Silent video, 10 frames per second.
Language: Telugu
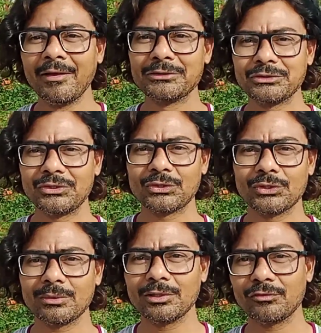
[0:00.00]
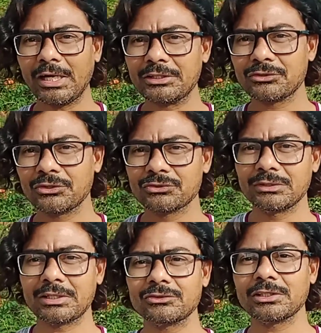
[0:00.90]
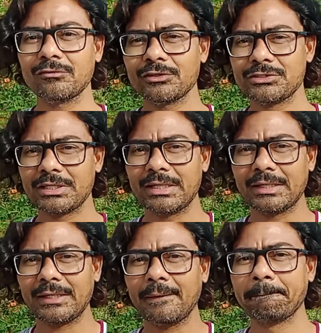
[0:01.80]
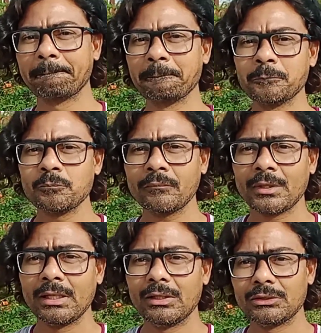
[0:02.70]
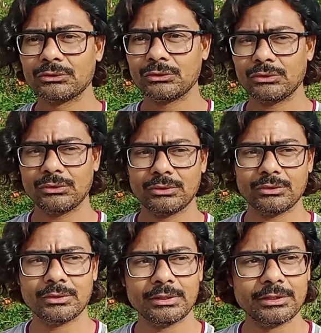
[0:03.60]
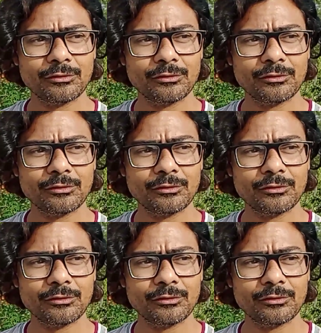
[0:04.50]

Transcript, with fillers: సో కొంతమంది ఫ్యాన్స్ కూడా వస్తున్నారు సెల్ఫీస్ దిగడానికి సో ఇది